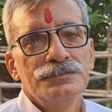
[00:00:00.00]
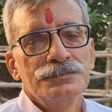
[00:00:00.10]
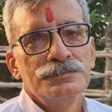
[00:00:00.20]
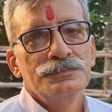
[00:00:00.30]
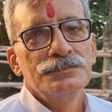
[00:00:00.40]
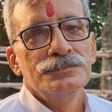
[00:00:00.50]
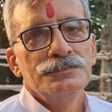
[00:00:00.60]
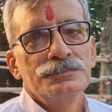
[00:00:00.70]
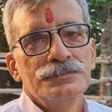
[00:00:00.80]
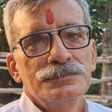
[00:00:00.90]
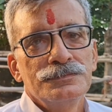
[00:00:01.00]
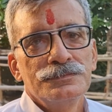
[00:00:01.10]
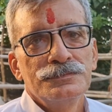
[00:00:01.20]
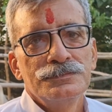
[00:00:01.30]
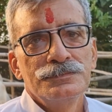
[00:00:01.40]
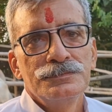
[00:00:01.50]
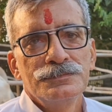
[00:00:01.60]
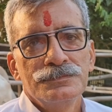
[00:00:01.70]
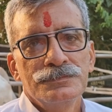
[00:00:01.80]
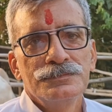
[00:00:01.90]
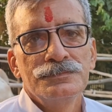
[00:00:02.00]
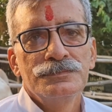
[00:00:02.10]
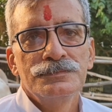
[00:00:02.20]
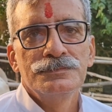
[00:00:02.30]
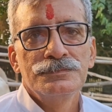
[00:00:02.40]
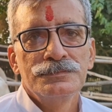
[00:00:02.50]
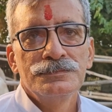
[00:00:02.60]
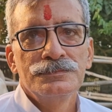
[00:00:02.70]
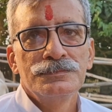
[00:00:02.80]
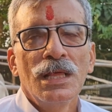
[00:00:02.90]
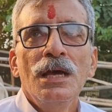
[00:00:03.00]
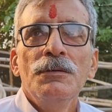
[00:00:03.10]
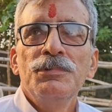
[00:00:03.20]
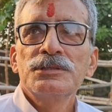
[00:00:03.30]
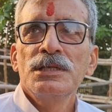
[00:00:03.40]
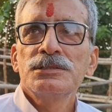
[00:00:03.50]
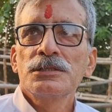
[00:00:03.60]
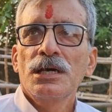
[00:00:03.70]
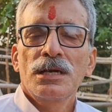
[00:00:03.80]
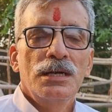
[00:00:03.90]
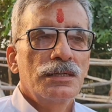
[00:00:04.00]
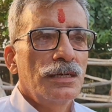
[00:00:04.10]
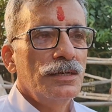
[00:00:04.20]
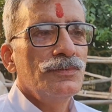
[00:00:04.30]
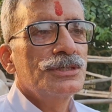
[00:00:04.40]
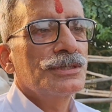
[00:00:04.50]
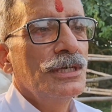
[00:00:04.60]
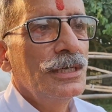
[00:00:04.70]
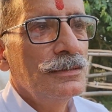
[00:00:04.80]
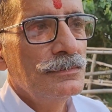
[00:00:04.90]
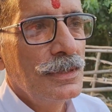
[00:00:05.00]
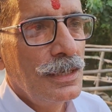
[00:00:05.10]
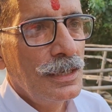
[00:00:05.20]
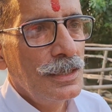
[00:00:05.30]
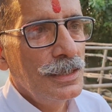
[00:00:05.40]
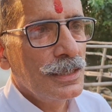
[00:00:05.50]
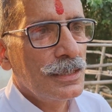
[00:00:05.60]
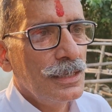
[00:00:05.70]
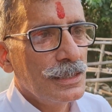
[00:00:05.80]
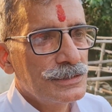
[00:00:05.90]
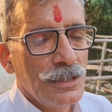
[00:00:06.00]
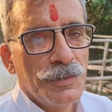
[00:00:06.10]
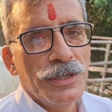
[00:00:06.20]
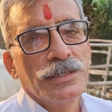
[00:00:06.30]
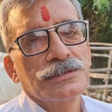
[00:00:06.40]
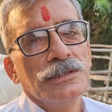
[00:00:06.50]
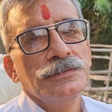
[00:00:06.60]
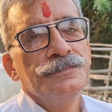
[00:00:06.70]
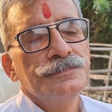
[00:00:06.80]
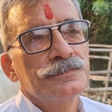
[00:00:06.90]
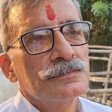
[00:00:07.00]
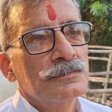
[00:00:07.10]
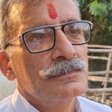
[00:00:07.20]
या इस क्रॉस ब्रिड को तैयार करने में जो पिछले अच्छा- सतारह अठारह वर्ष का एक अच्छा प्रयास है जी